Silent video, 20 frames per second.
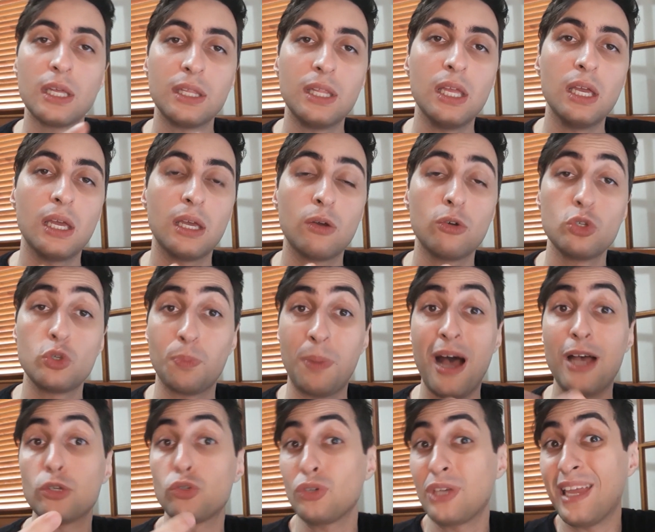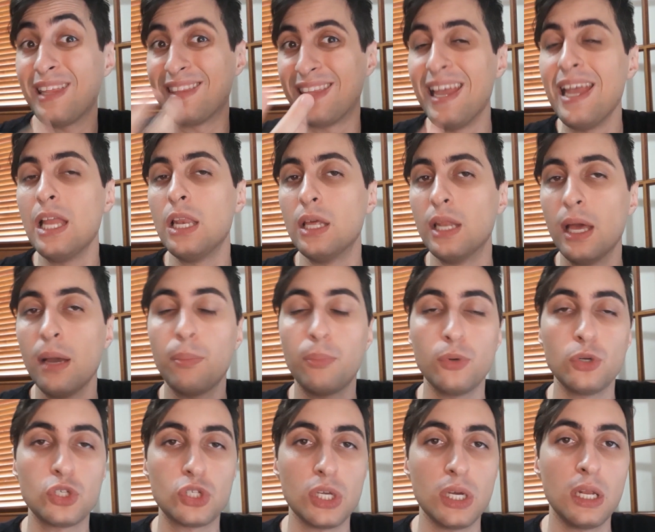de, o espaço que é dele, né,
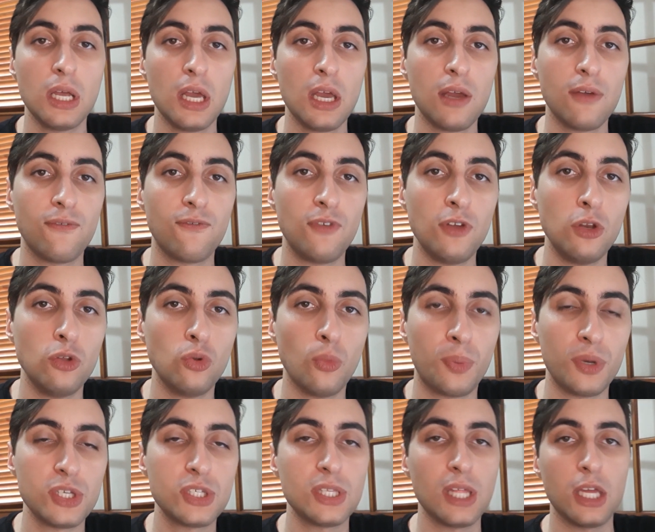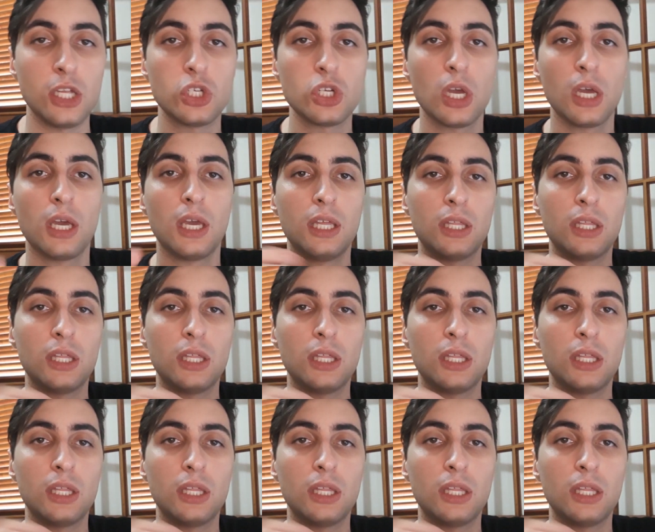por ser filho do presidente.